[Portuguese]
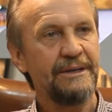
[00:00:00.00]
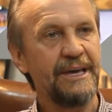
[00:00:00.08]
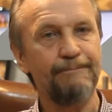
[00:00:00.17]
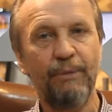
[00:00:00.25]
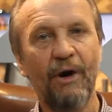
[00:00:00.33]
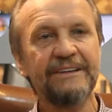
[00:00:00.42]

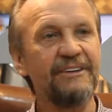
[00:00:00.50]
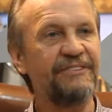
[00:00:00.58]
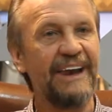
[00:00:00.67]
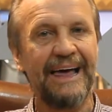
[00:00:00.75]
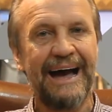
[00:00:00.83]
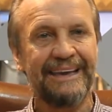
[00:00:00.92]
que pode
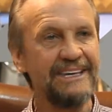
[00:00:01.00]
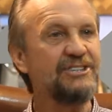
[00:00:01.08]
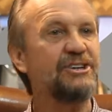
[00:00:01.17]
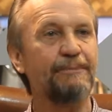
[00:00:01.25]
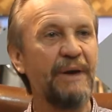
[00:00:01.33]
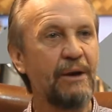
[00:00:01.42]
falar aqui
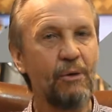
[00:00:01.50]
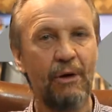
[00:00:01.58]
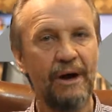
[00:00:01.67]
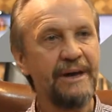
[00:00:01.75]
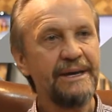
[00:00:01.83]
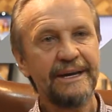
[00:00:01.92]
em
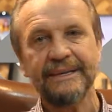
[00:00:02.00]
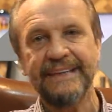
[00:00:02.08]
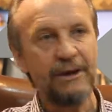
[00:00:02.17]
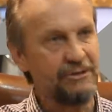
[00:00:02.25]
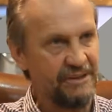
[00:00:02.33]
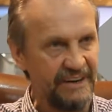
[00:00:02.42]
Chapecó que
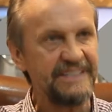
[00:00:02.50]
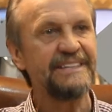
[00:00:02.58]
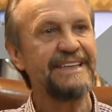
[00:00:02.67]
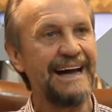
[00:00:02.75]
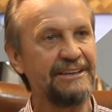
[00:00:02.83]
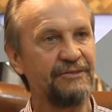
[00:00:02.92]
tem
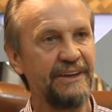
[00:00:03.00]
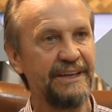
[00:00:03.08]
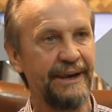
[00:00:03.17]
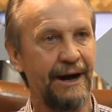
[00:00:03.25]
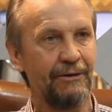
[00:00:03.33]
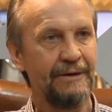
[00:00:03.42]
universidade
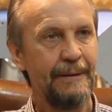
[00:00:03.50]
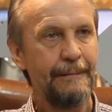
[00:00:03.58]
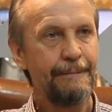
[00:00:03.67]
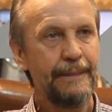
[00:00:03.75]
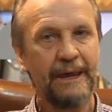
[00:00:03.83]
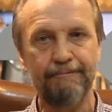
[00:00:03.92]
federal,
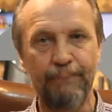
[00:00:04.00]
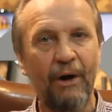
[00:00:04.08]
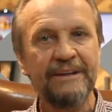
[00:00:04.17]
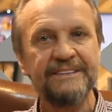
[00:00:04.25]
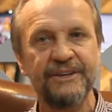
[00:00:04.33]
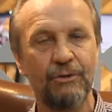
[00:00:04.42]
que
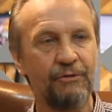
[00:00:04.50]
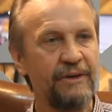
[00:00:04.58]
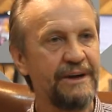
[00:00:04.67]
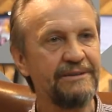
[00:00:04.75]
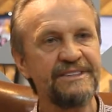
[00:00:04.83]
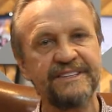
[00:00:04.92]
pode ser
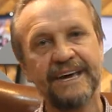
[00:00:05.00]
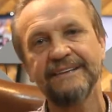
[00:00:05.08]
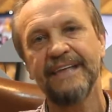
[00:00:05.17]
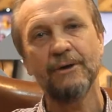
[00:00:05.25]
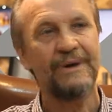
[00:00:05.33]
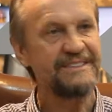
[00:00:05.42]
governo dizer que
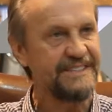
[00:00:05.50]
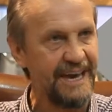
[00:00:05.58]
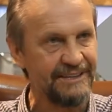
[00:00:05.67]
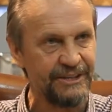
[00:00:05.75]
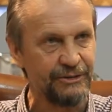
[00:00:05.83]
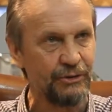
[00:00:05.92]
tem um
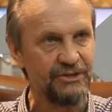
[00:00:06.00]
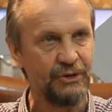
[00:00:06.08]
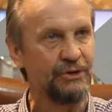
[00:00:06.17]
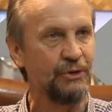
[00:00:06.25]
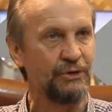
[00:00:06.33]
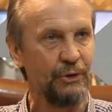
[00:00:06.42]
acesso a
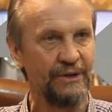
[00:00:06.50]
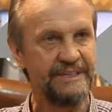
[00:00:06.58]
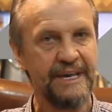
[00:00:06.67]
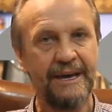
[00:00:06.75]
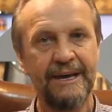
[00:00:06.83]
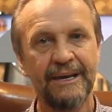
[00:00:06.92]

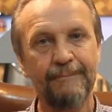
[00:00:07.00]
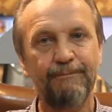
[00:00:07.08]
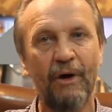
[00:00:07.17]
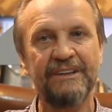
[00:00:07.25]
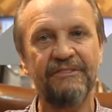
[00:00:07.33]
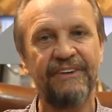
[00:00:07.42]
282 que
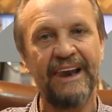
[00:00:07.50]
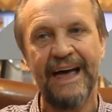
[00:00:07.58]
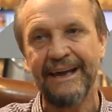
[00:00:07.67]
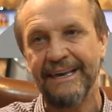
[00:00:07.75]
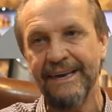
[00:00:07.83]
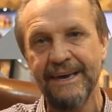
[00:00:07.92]
pode
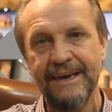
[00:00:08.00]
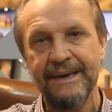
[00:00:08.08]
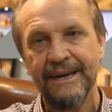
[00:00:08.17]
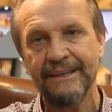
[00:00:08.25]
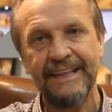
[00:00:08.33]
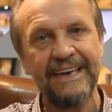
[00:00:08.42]
falar que,
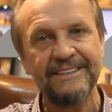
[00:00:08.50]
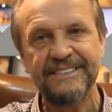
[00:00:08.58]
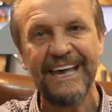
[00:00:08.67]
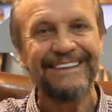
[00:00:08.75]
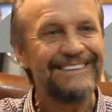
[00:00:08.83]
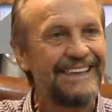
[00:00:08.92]
que tem
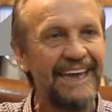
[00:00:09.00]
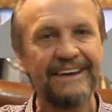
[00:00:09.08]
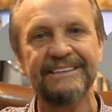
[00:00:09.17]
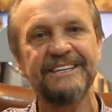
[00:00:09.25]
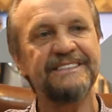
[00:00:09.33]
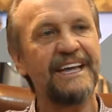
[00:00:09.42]

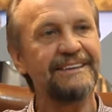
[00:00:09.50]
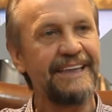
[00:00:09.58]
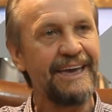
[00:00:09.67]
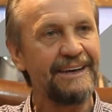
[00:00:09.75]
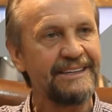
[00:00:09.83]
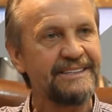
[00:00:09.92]
centenas e
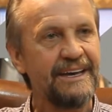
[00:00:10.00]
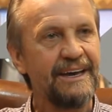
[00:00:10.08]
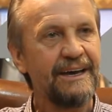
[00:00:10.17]
centenas